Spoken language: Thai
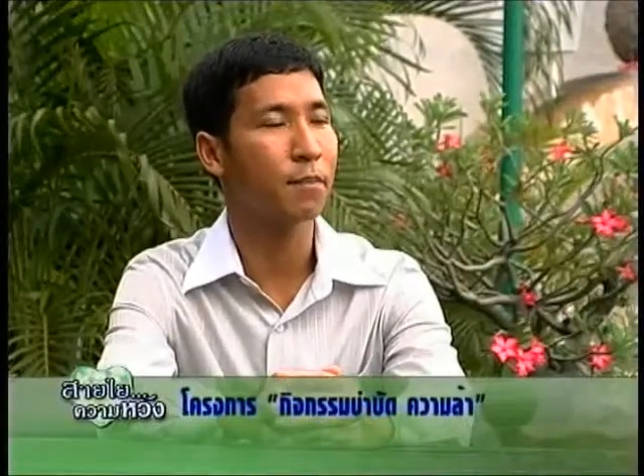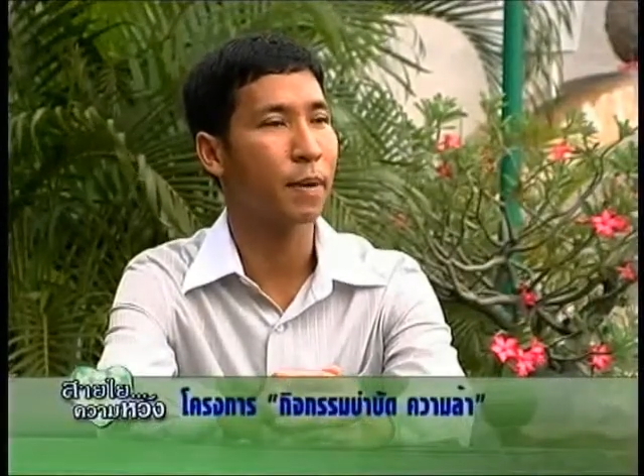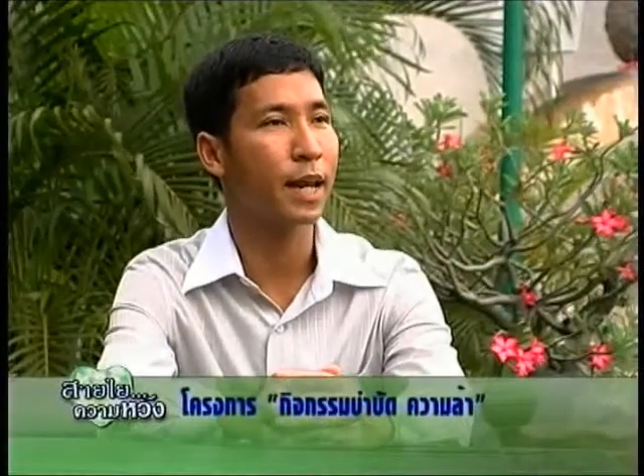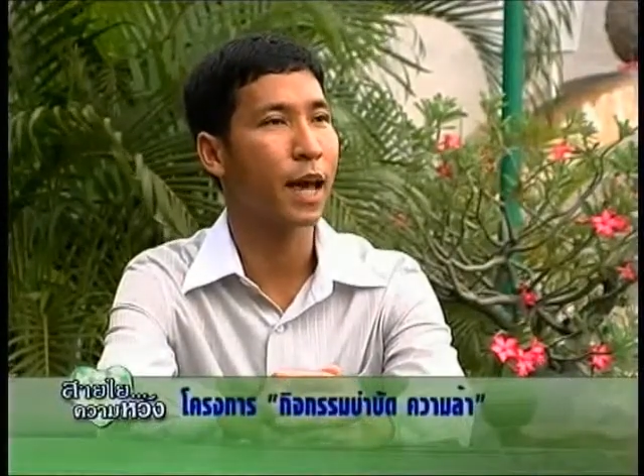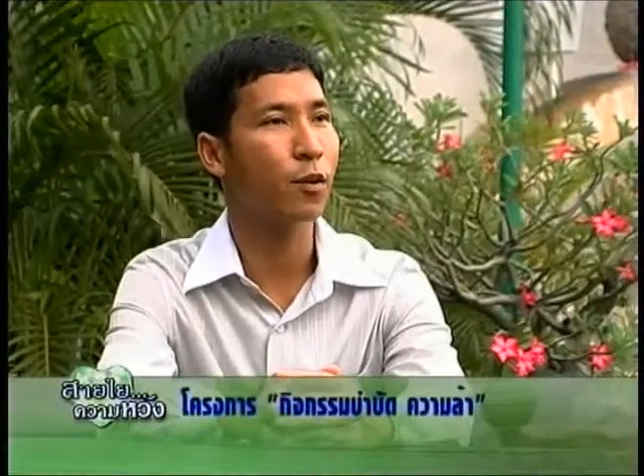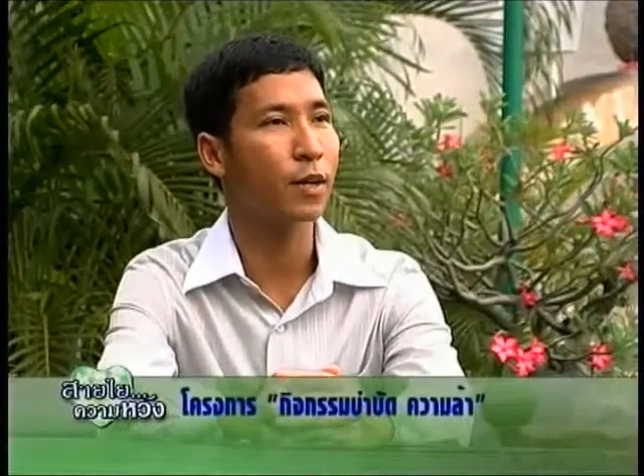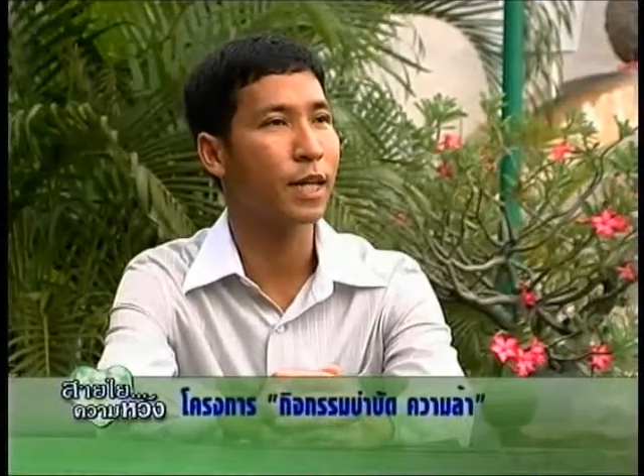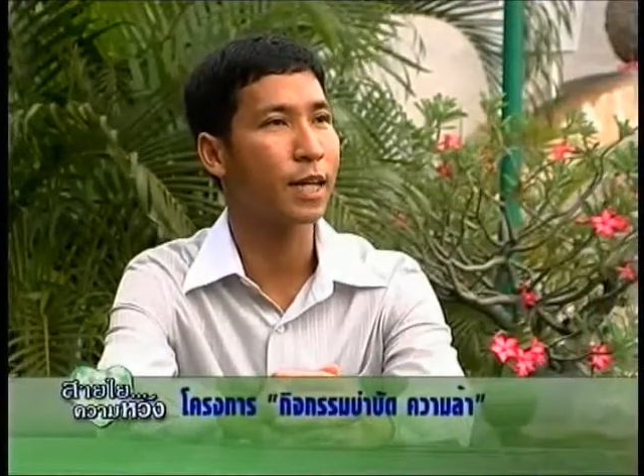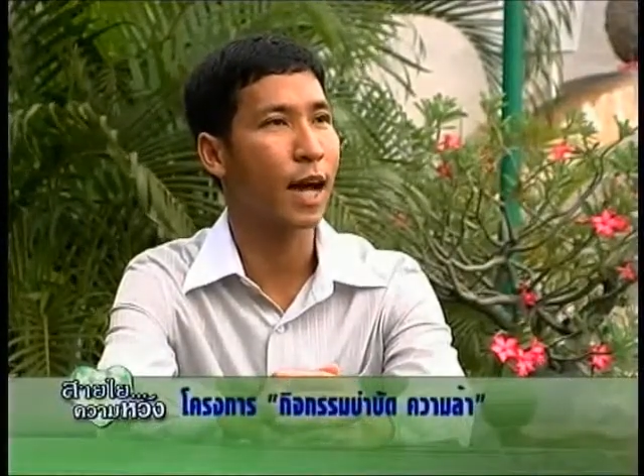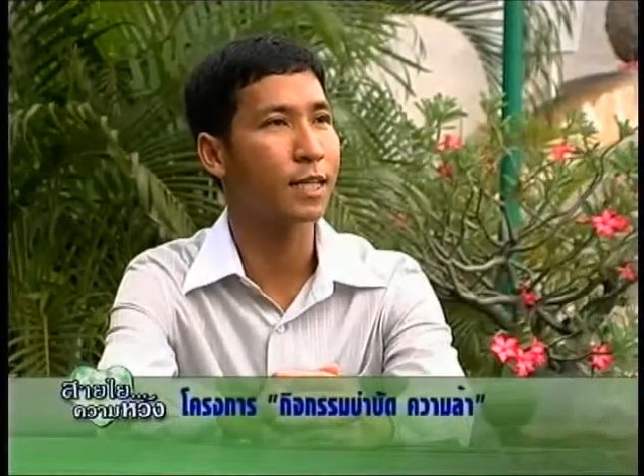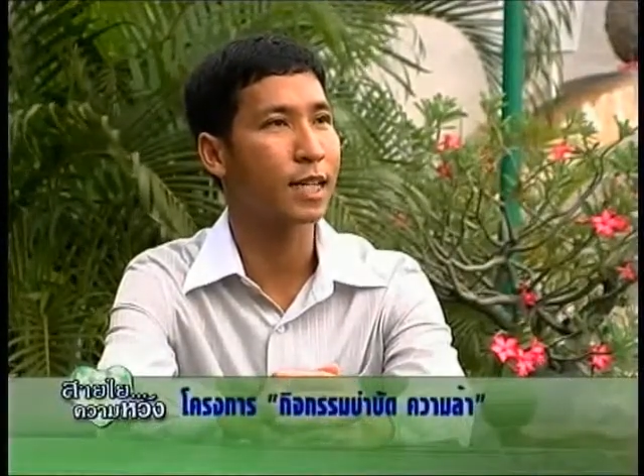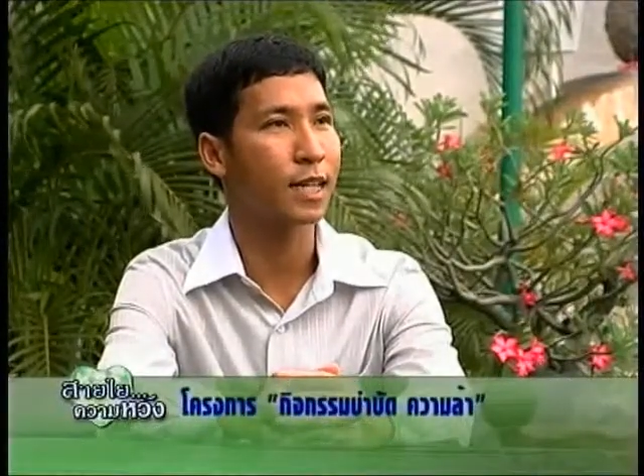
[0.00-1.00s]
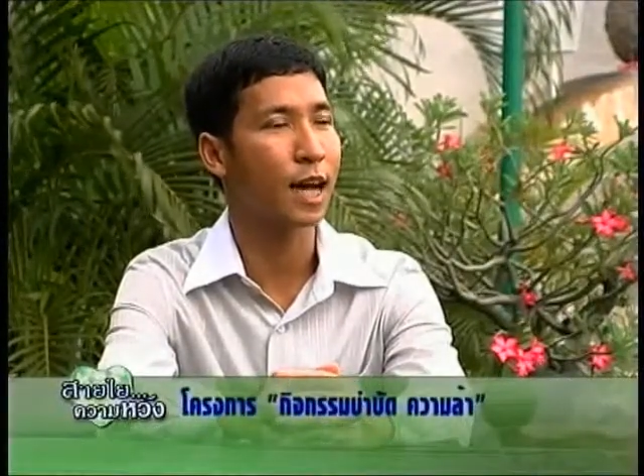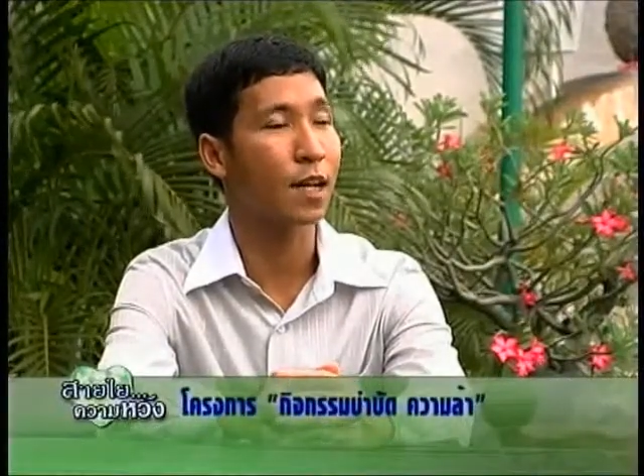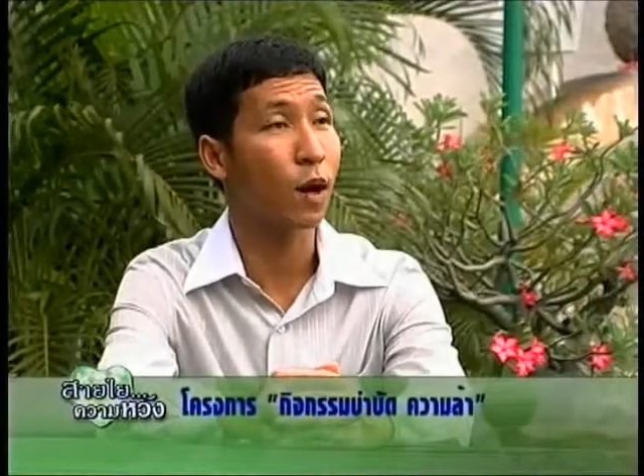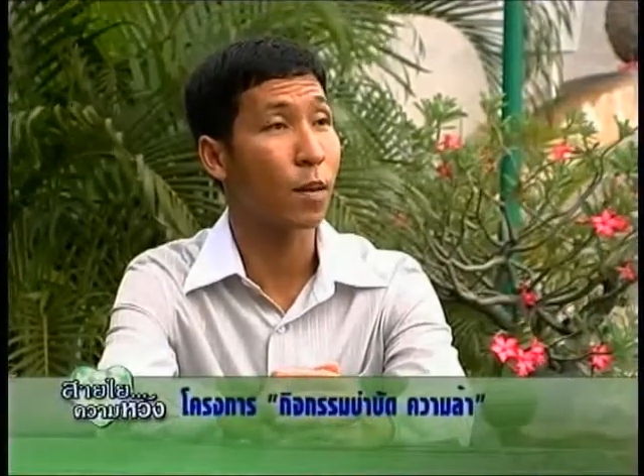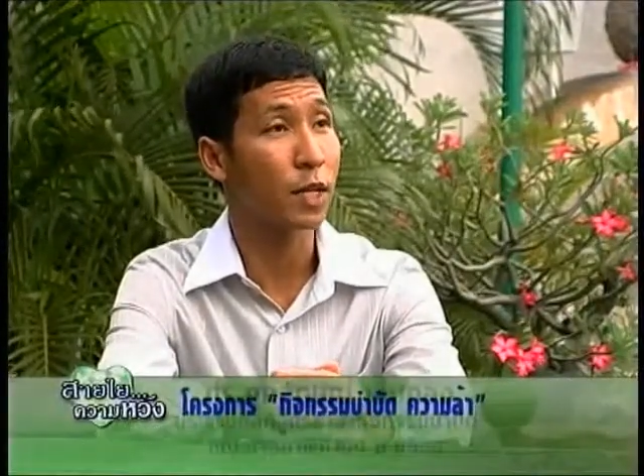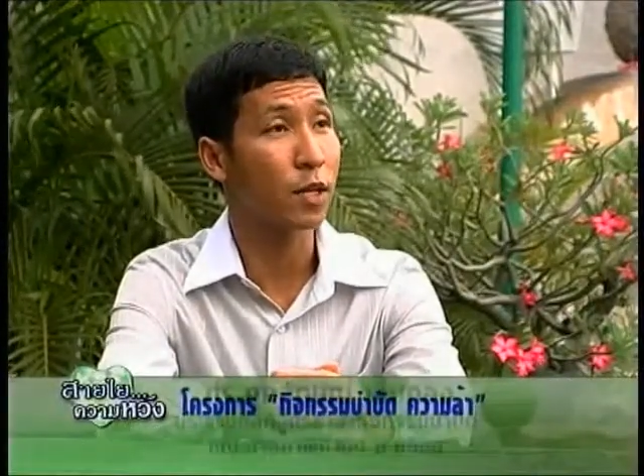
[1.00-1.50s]
เป็นแนวคิดการจัดกา
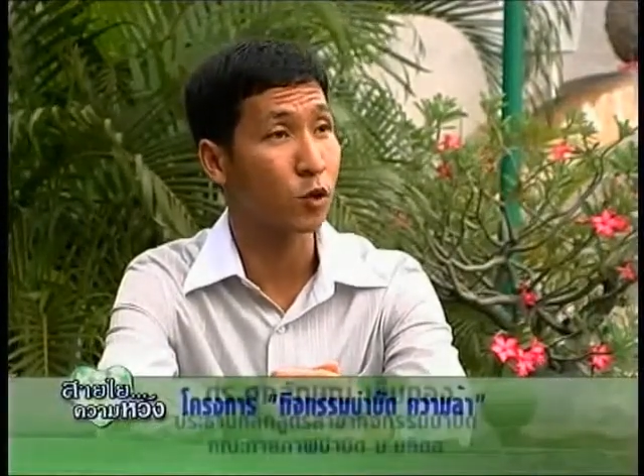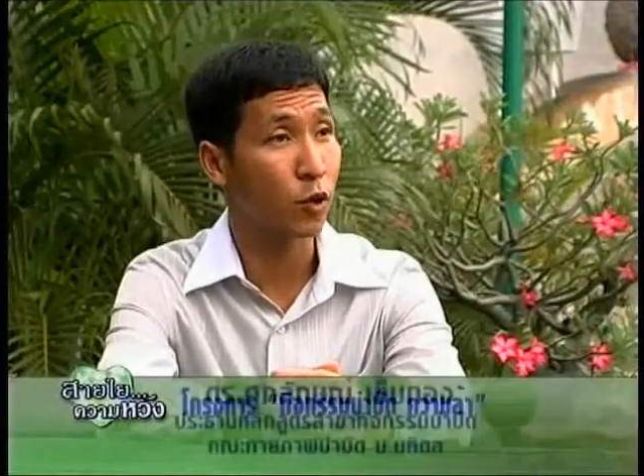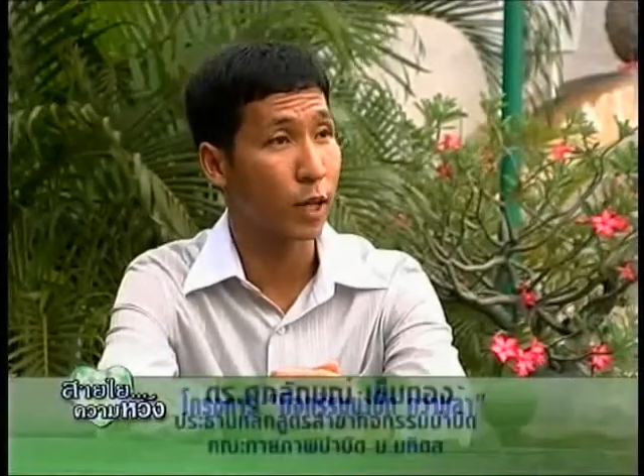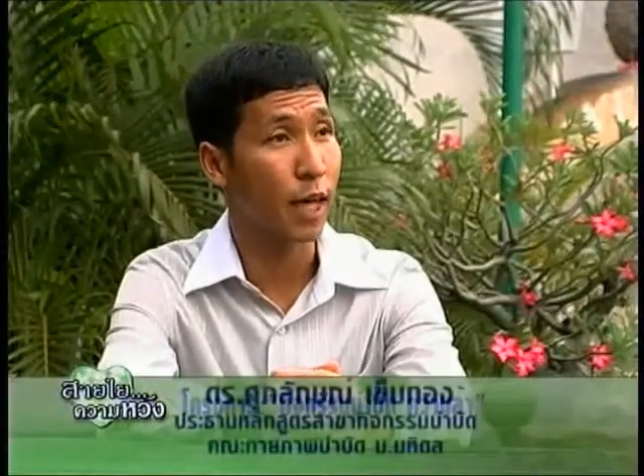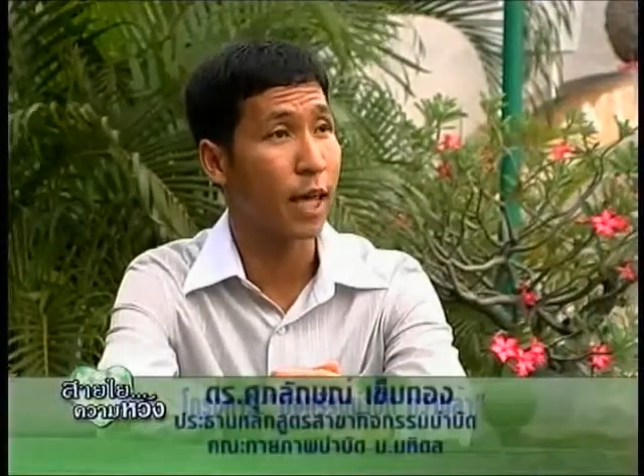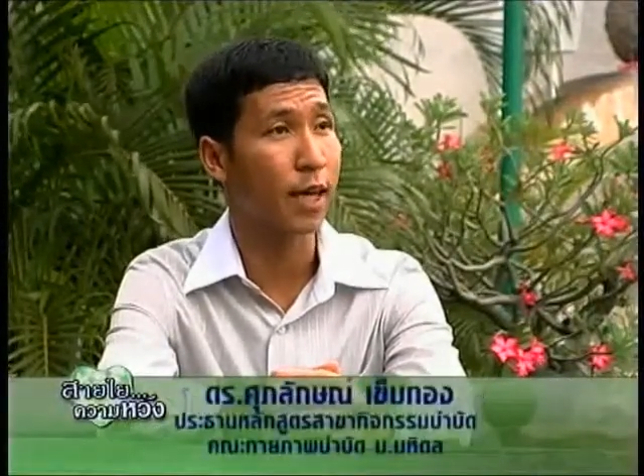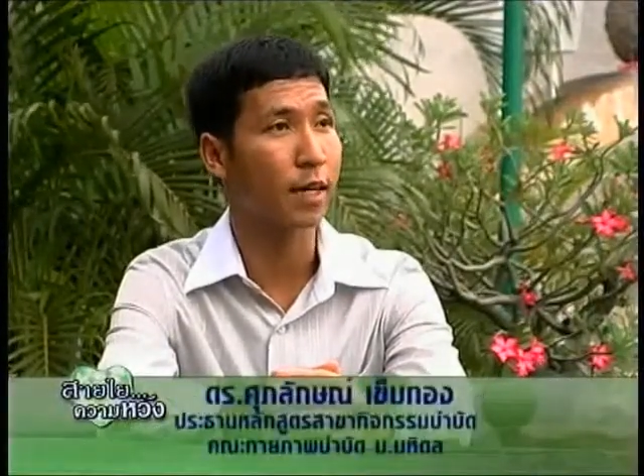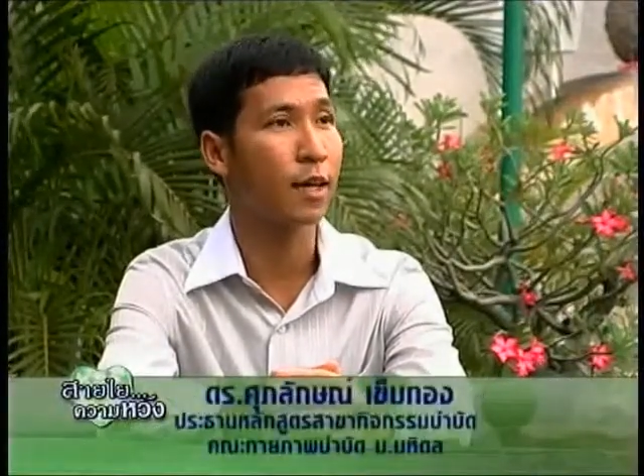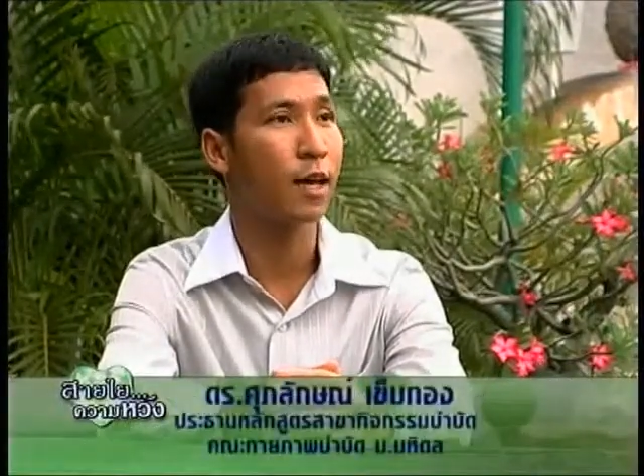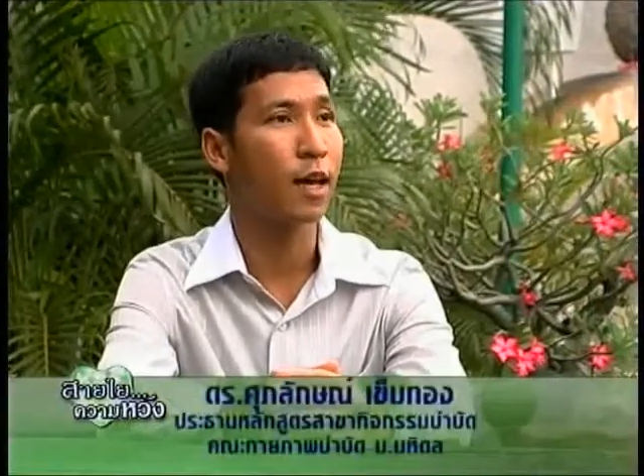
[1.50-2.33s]
รความคิดของตนเอง